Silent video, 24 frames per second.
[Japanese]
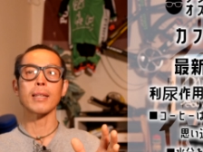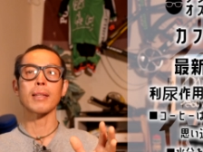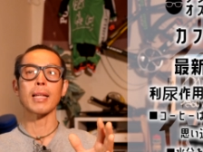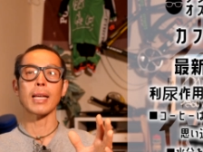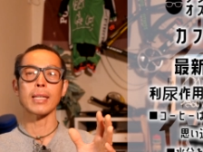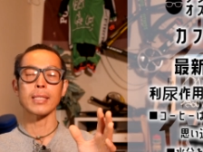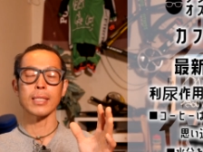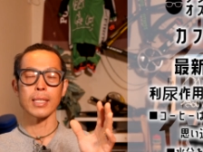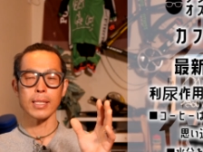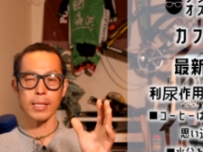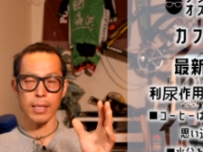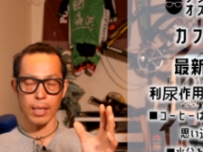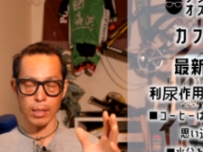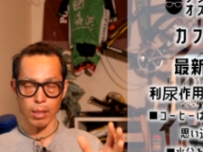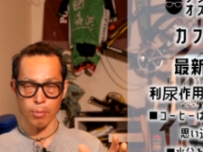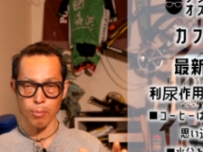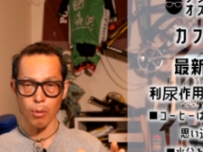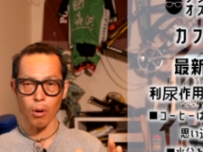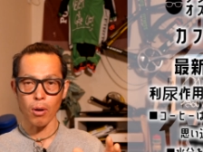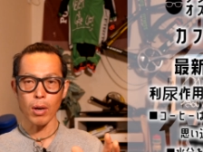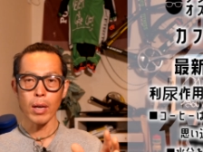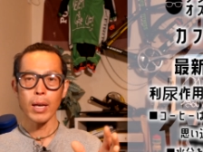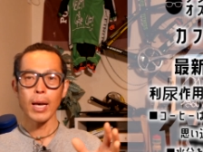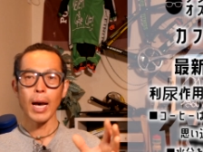れないんですけど
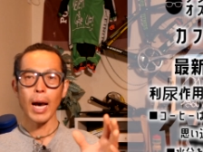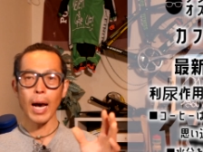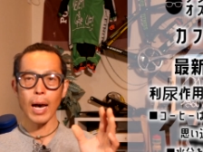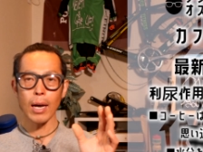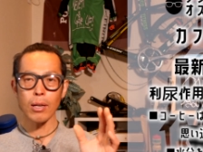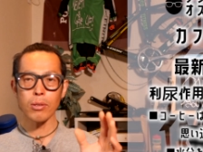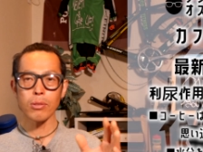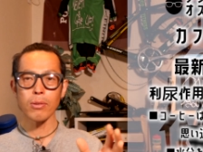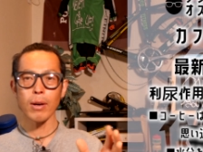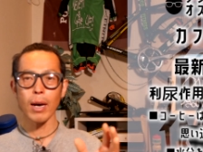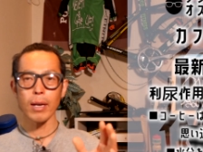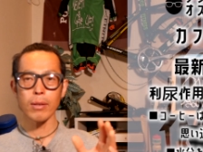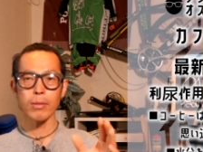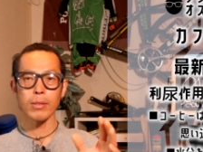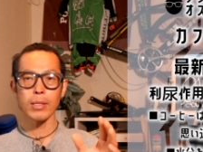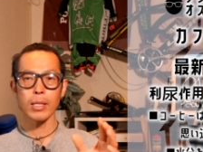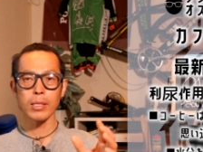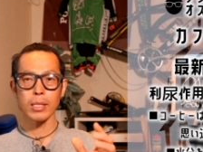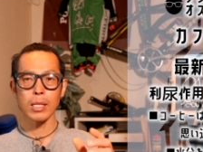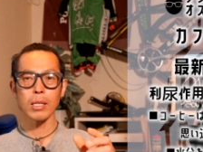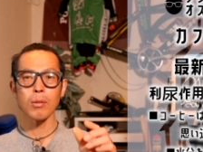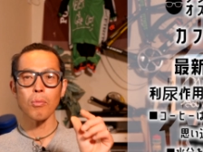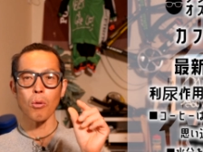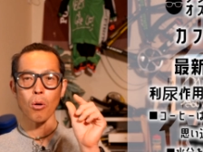も、あるはあるん
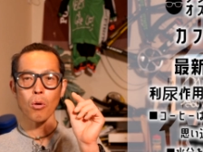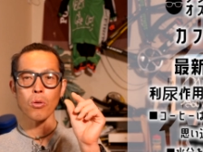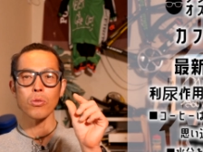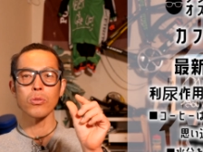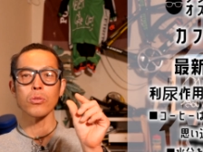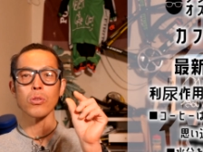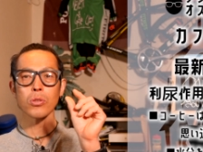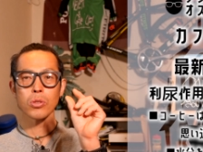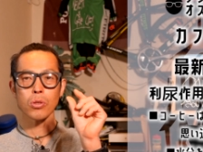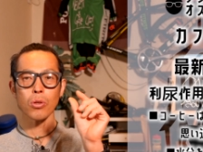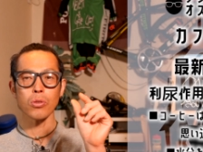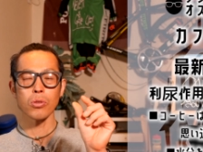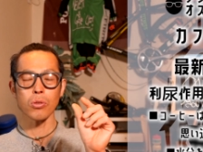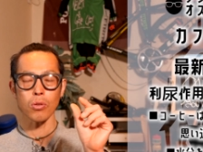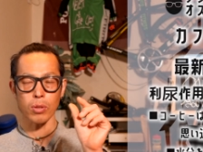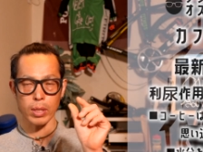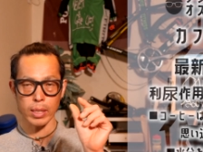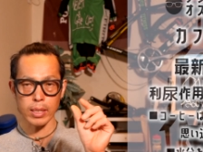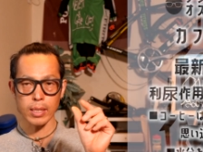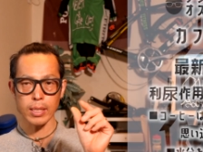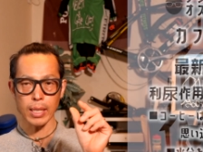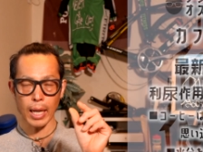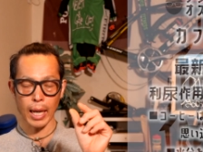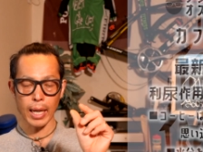ですけども、ほんのちょっと
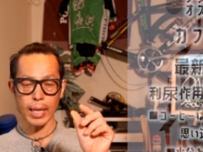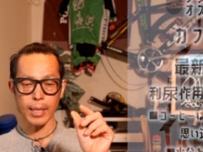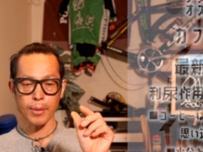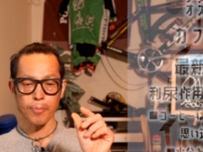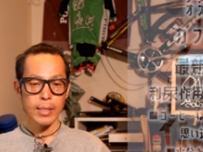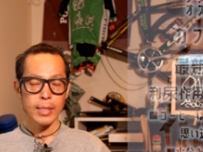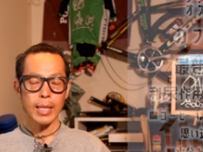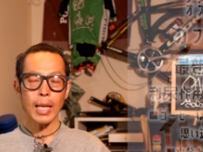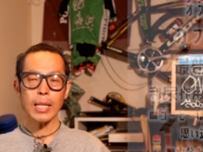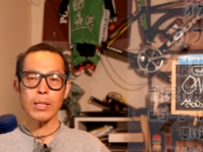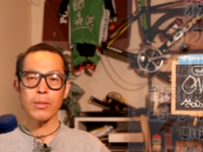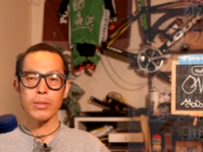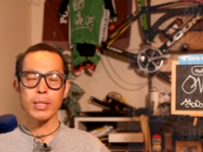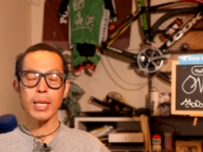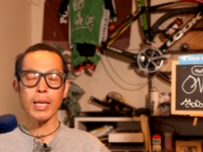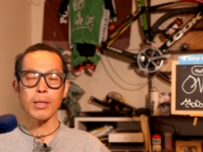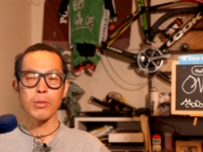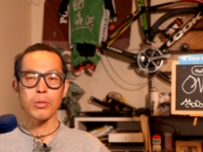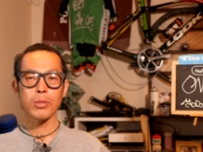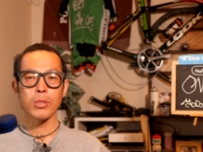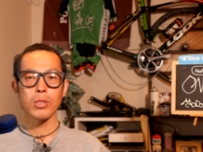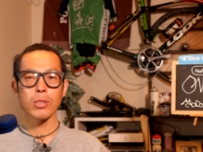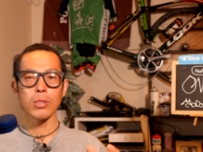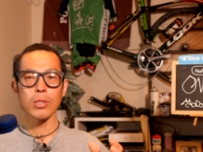です。はい。なので、
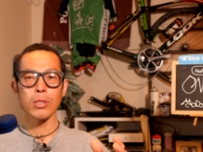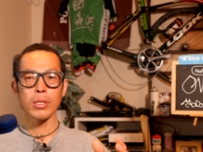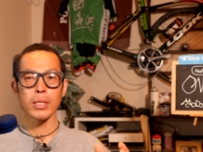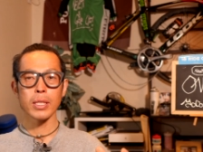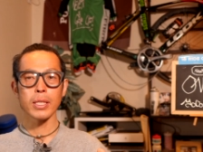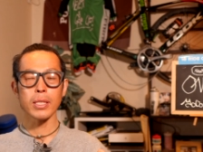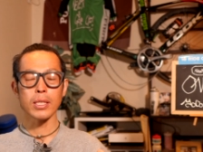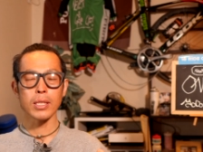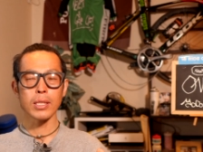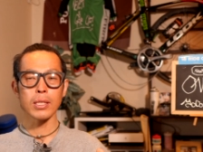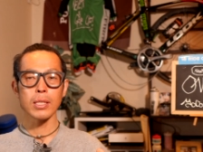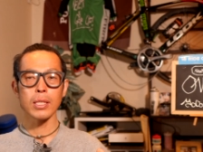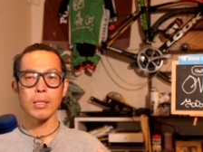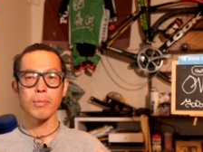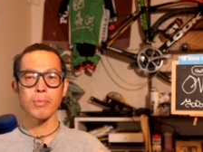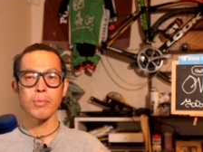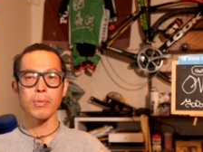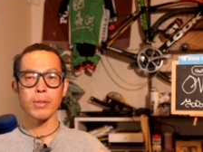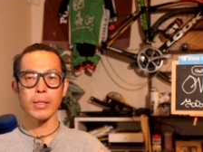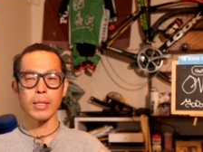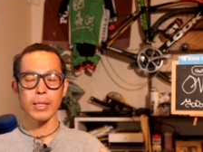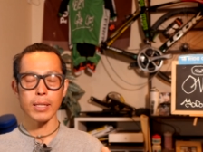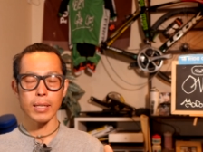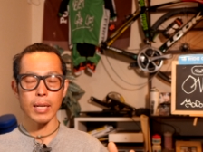普通に水
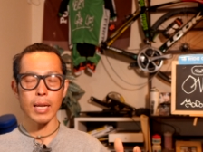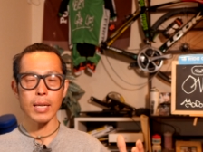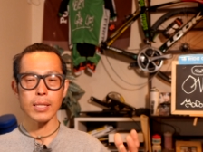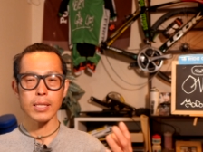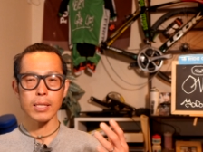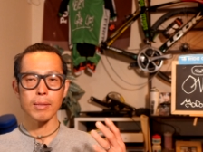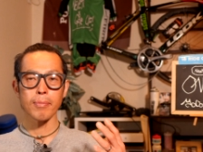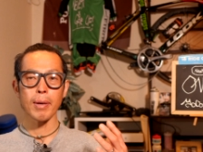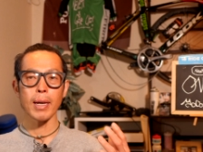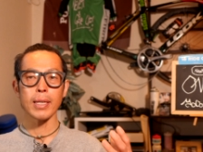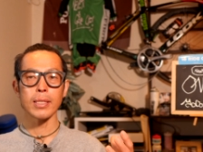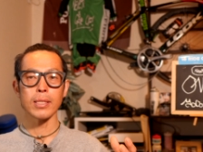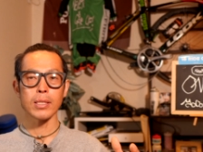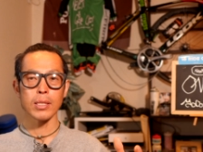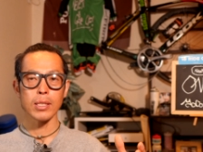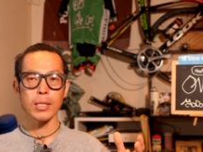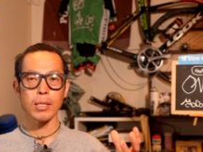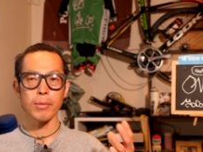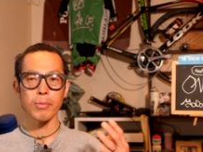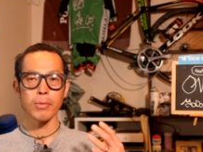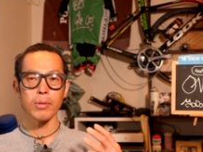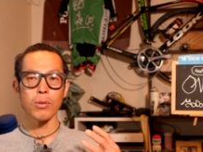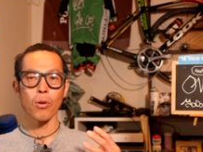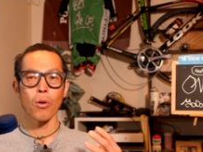分、レース前に
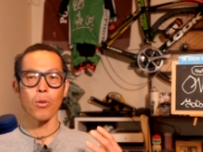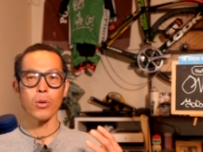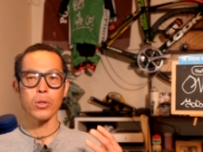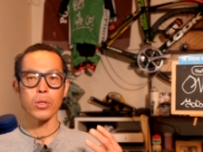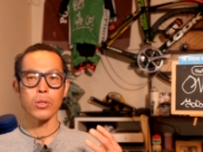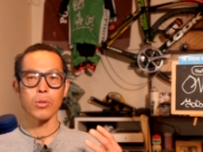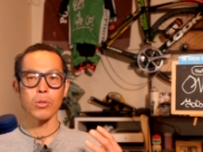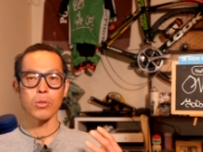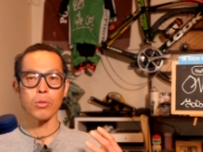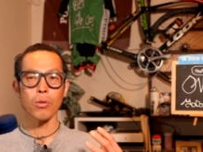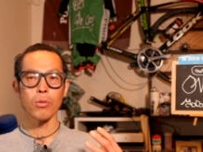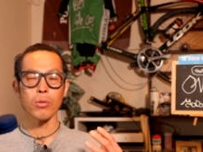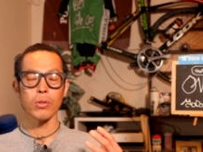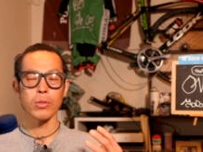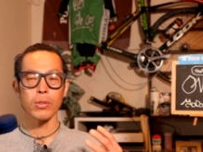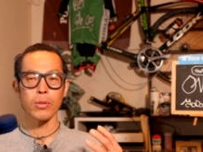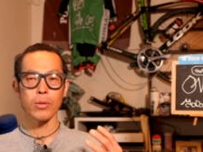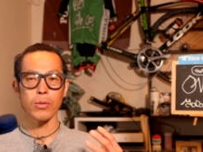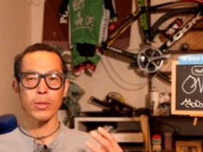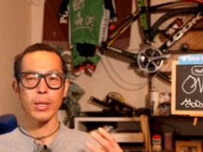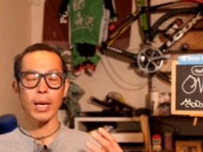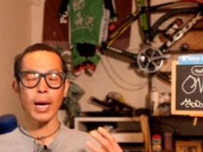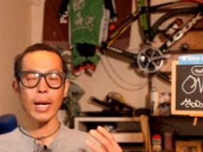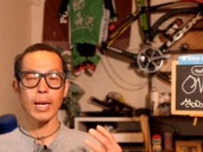水分補給を取る
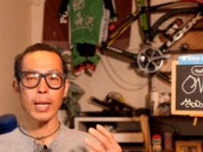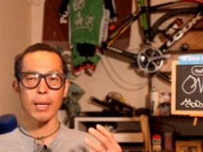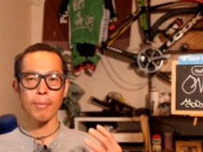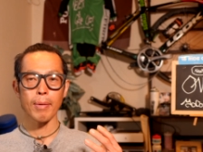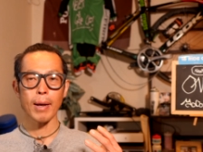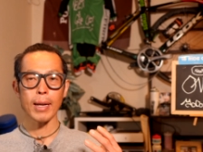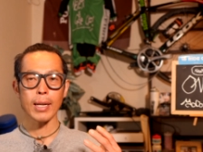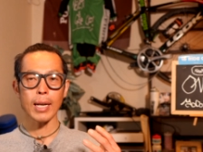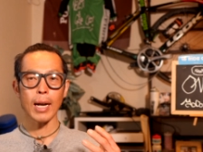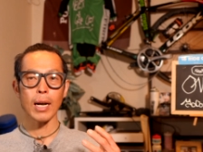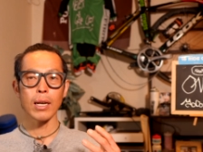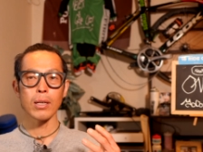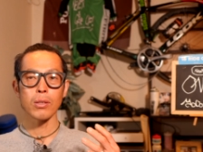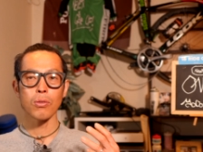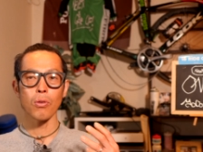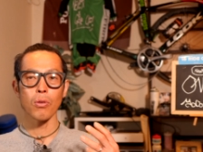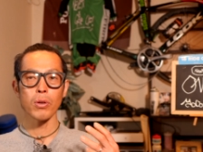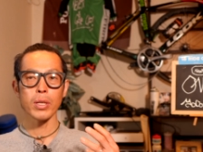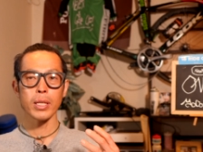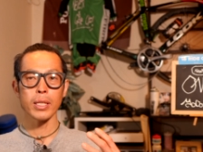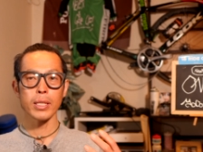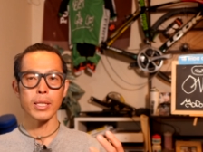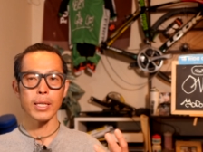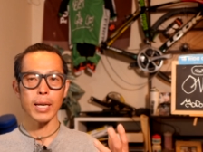のであれば、缶
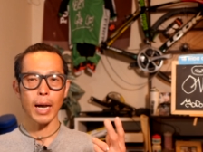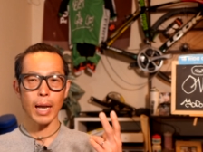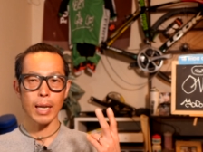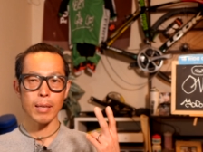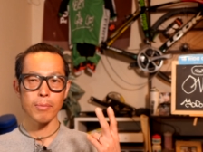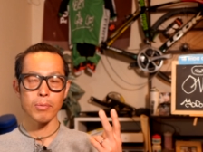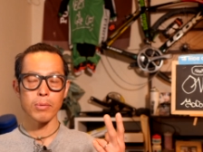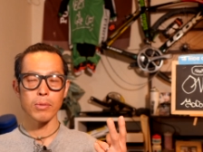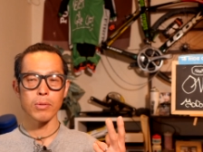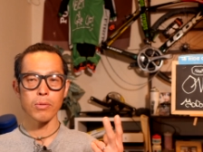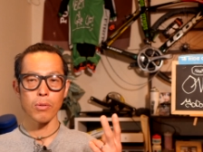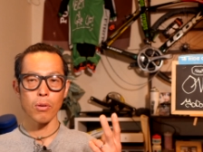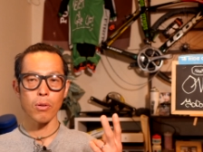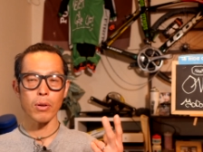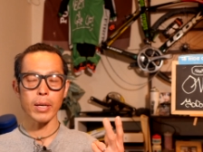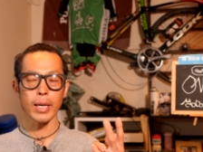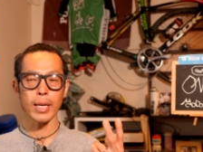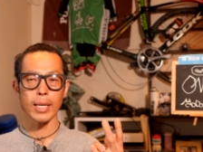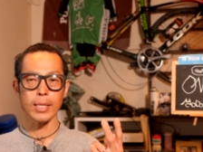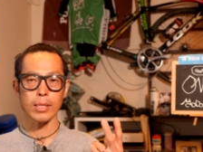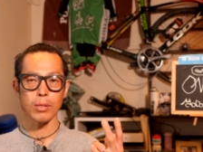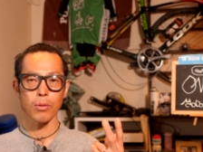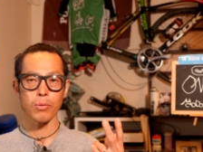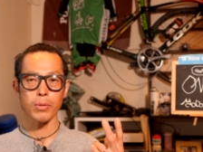コーヒーにはいぶんを、
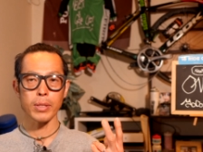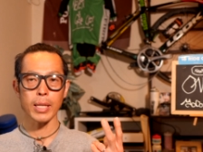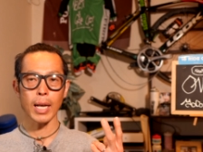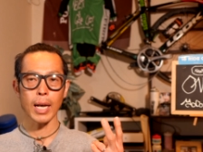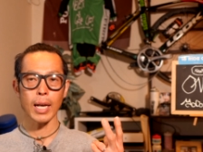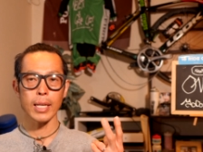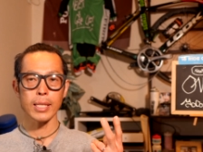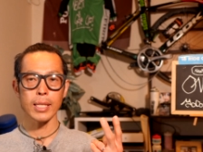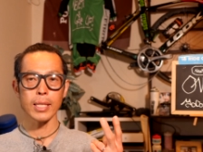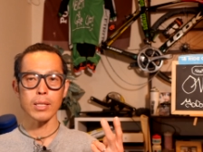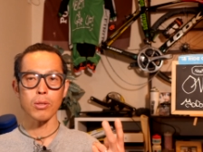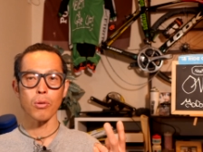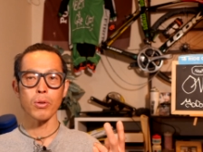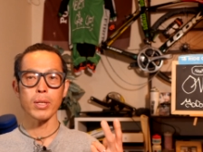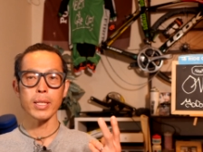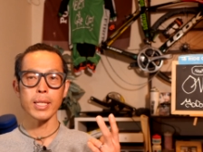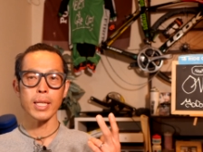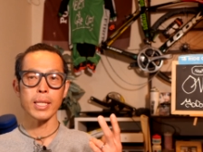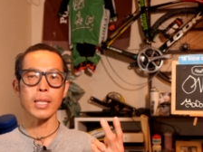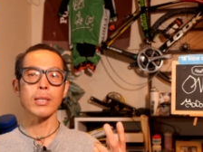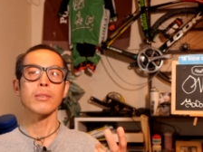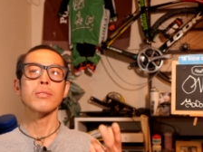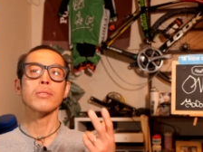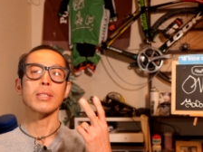えー、その中に取
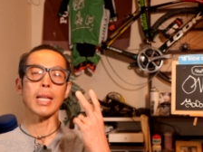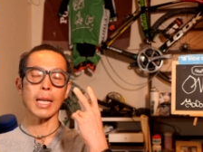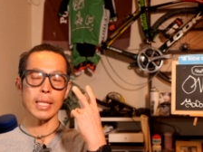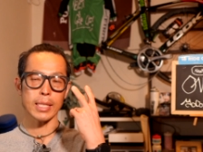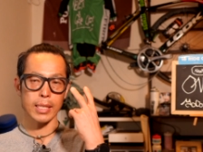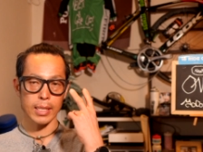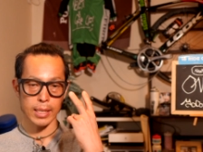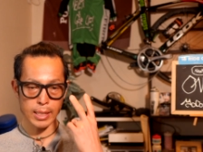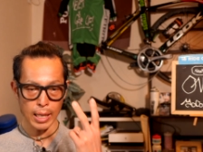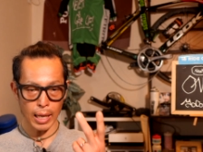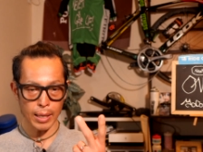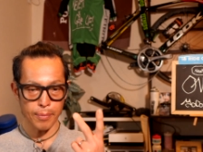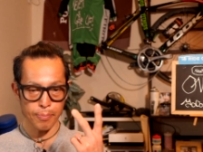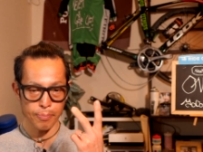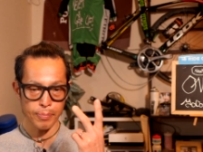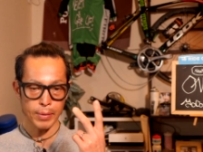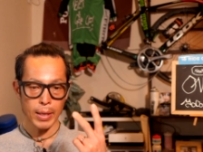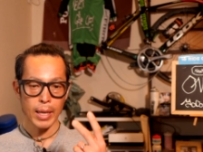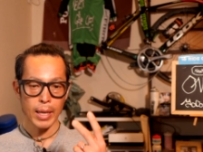り入れてください。